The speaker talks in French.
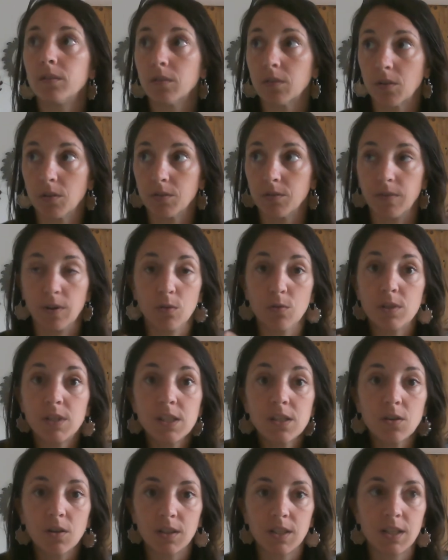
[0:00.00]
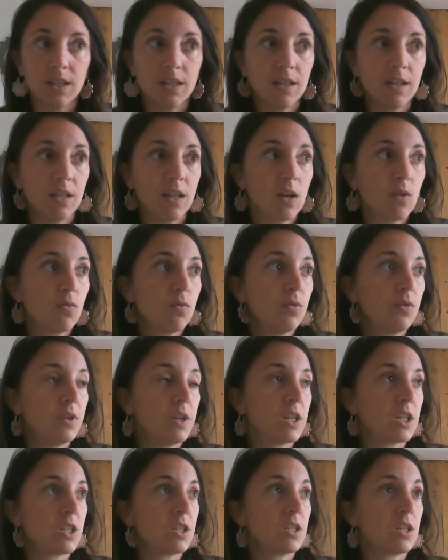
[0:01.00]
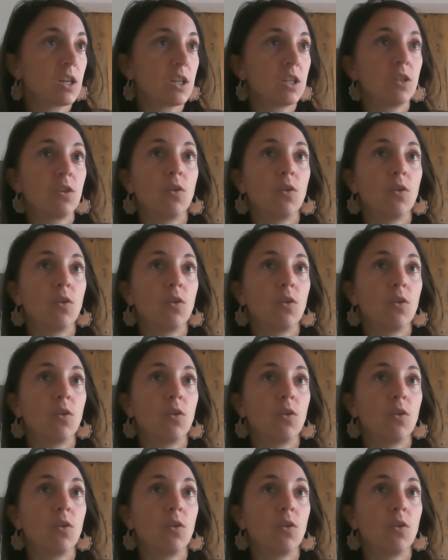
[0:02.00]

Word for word: quand, enfin le 6, quand il découle d'une énergie